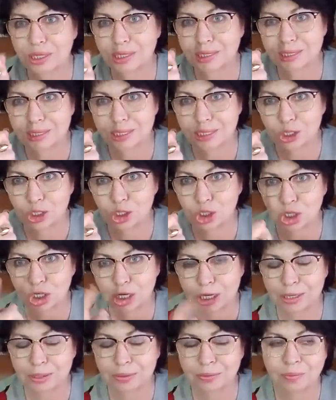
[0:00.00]

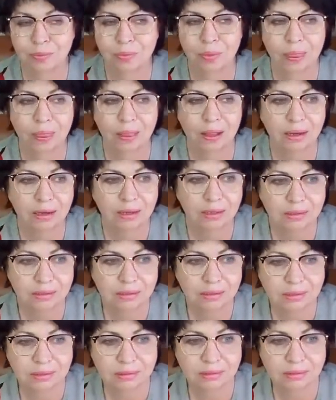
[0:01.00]
тростиночкой. А,